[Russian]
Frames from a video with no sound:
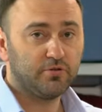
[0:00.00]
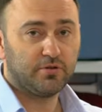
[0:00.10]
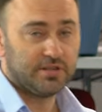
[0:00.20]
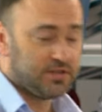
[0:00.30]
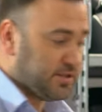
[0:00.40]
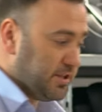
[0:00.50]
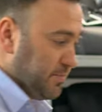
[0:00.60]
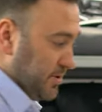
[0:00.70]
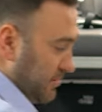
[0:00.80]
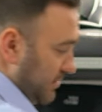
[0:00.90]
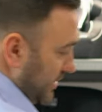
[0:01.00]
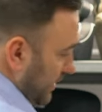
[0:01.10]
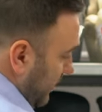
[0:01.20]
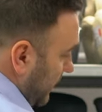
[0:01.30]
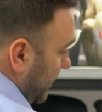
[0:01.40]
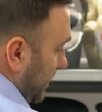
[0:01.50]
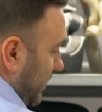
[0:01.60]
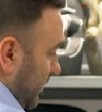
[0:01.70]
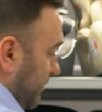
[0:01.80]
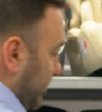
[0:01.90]
много детей перемерили
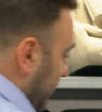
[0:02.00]
э, в